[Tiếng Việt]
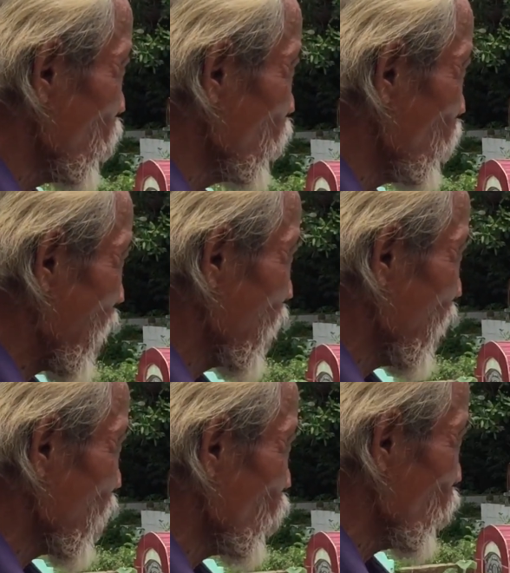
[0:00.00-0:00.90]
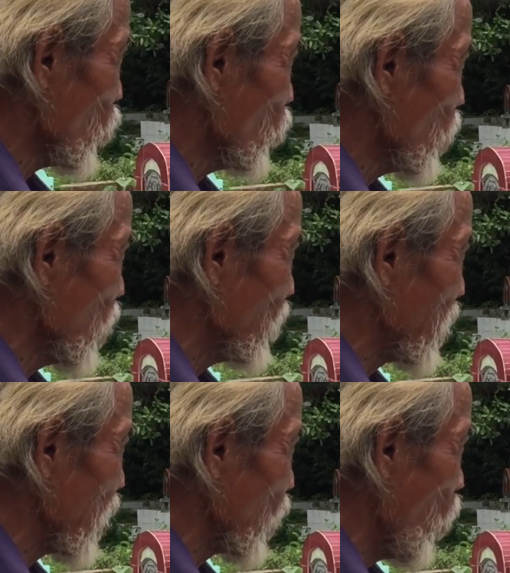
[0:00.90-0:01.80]
nó mang tính chất nó nó cũng như là
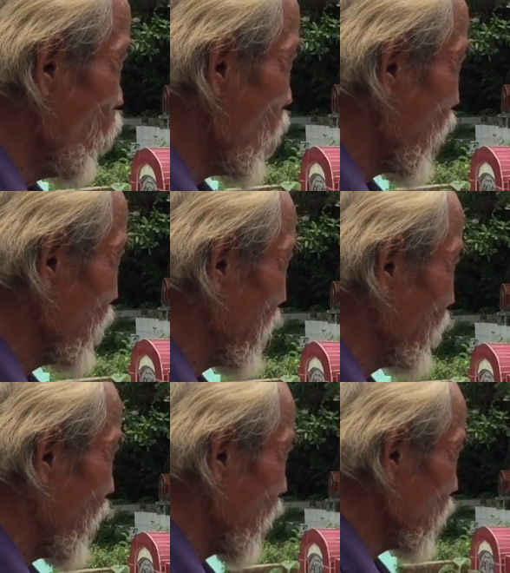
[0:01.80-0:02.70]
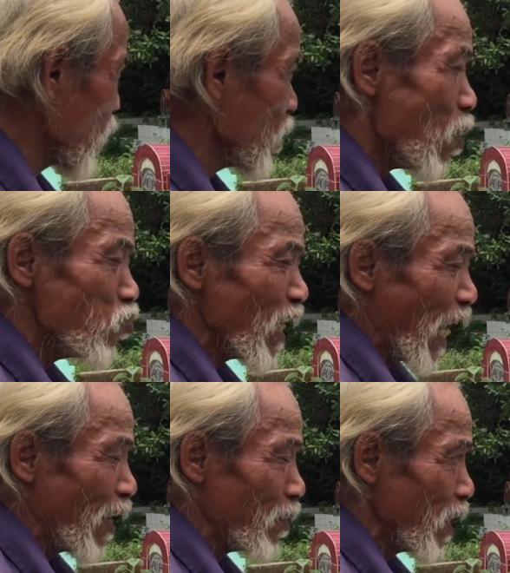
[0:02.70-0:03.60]
mình ngủ hay là mình làm mệt rồi cái bóng nó
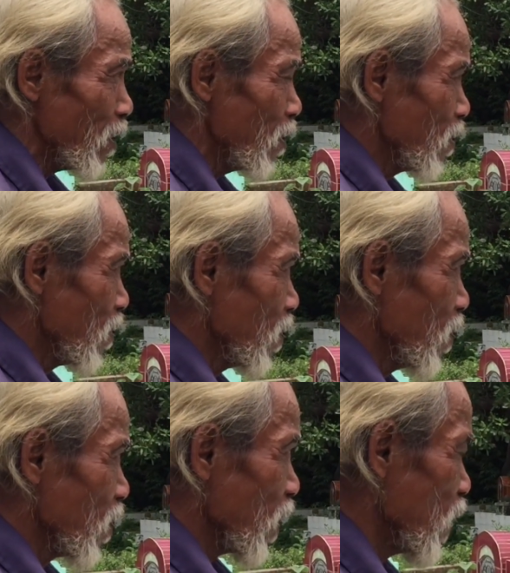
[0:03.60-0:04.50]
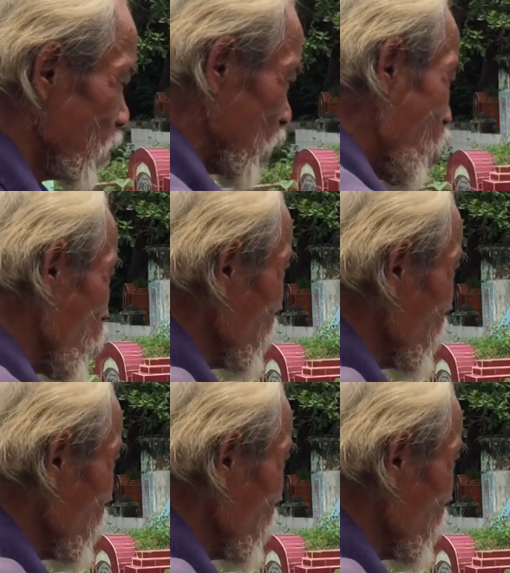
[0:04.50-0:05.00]
đè mình á. Tự nhiên mình vô